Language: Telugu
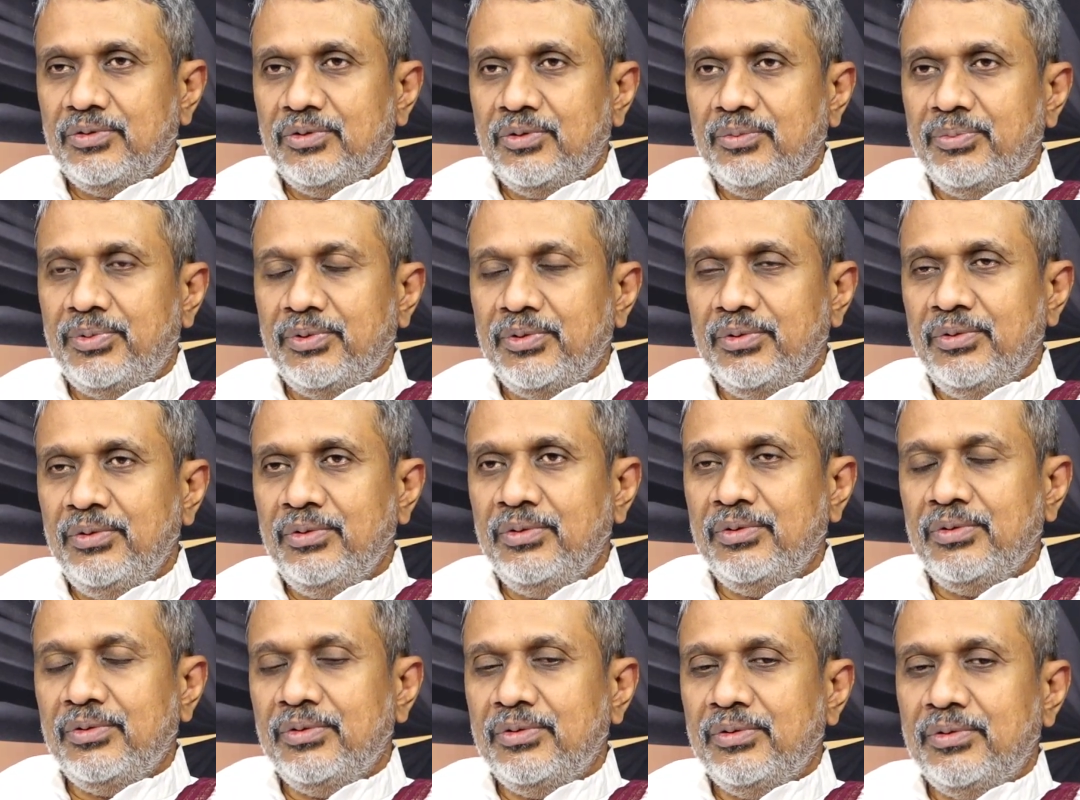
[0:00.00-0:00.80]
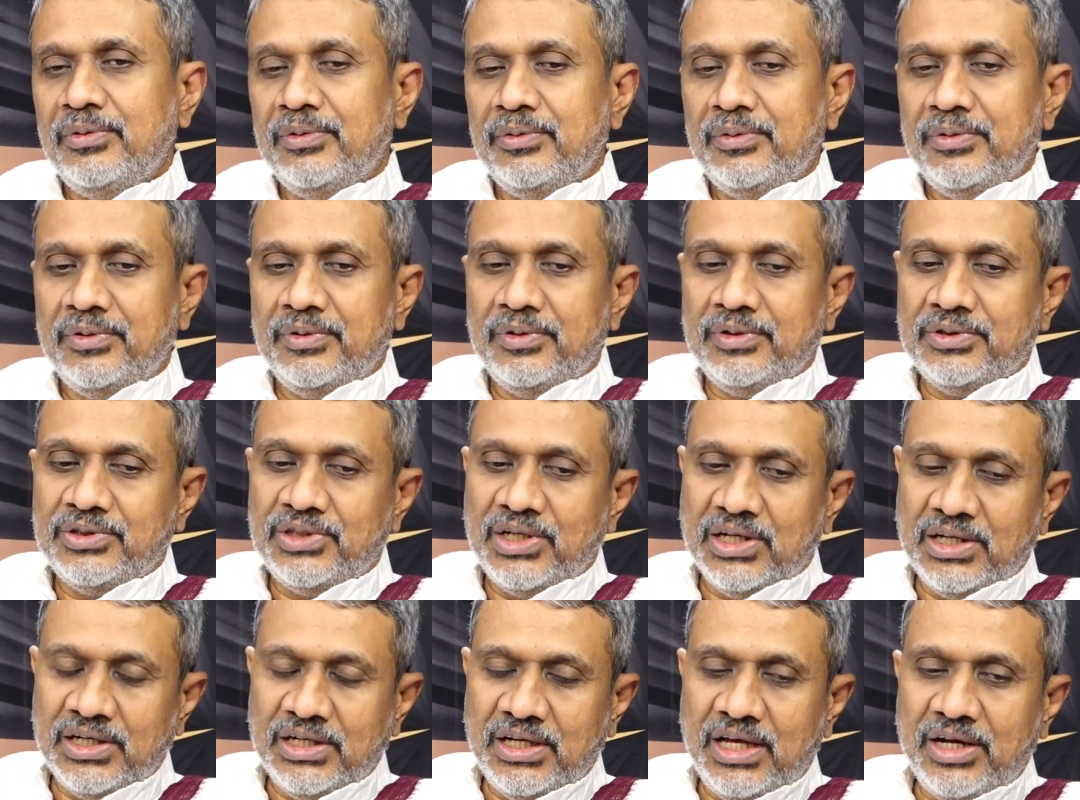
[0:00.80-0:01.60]
ఇప్పుడు
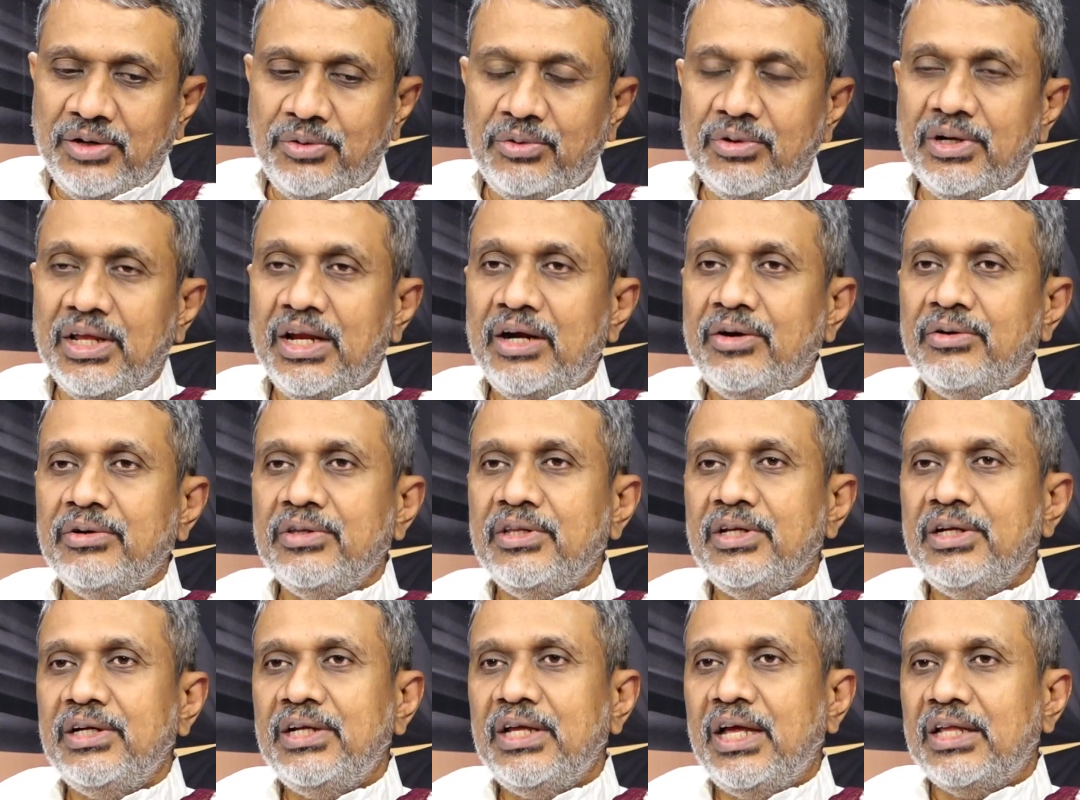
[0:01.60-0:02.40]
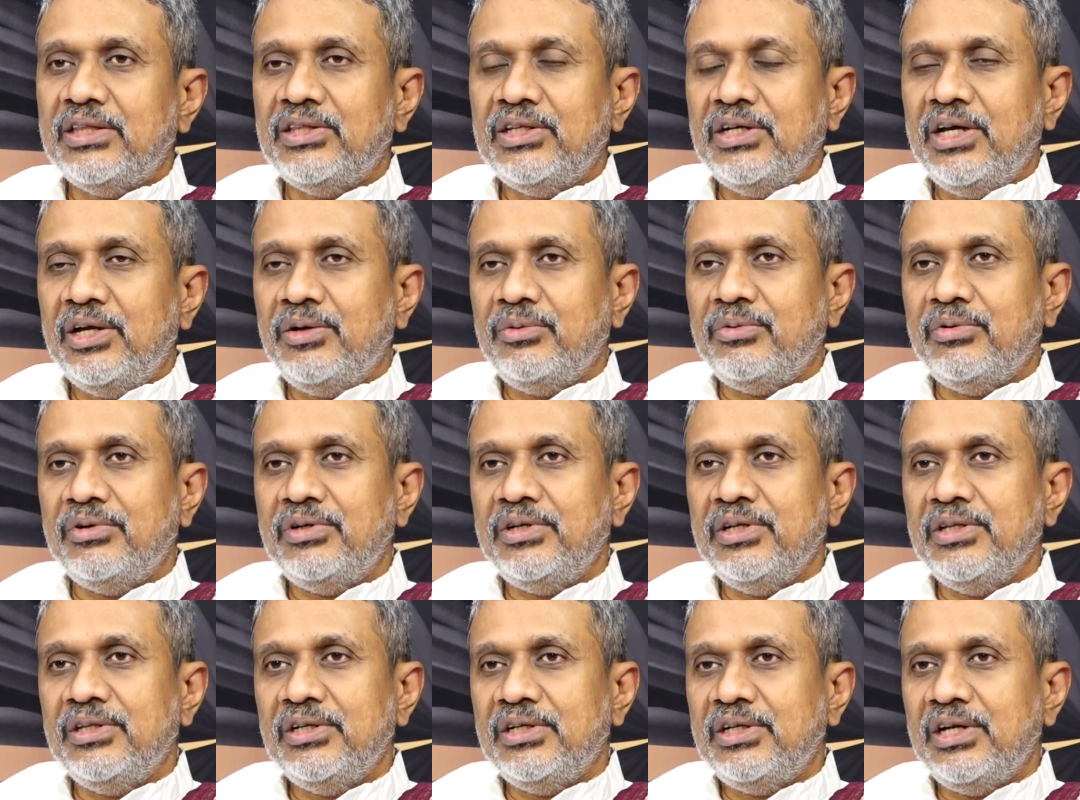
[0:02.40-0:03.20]
జగన్ గారికి కూడా ఎలా ఉంటుందంటే అత్తగారు
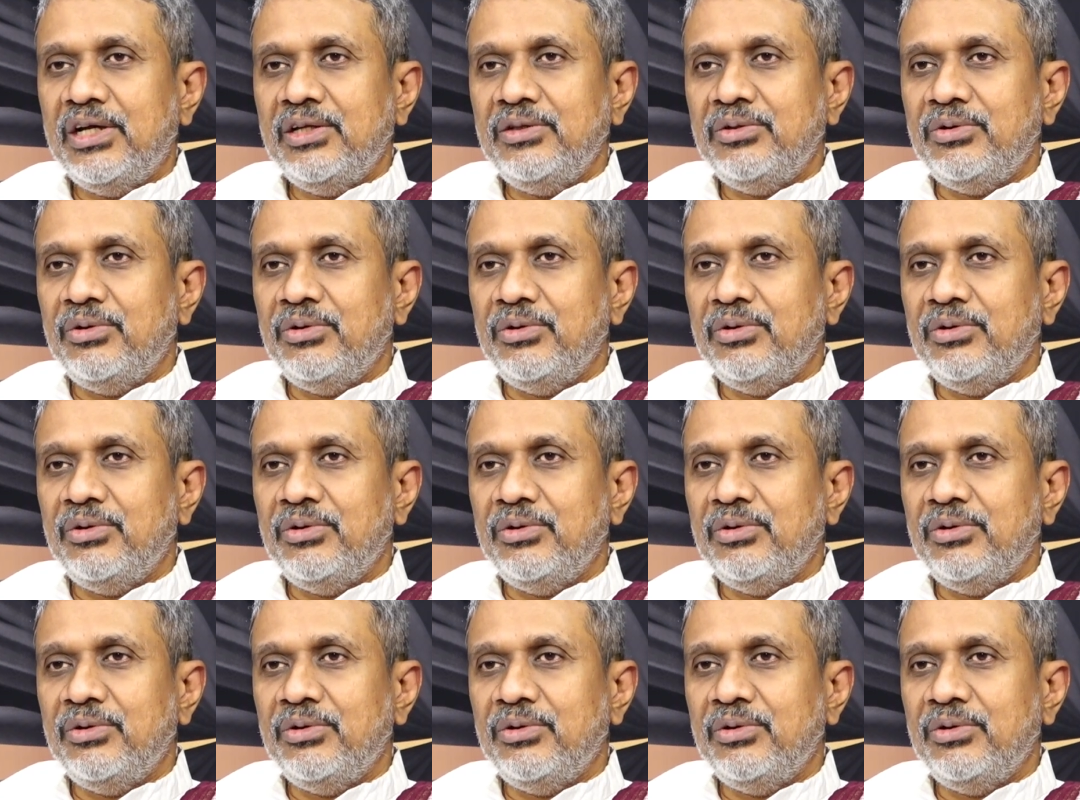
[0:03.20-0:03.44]
కొట్టినందుకు కాదు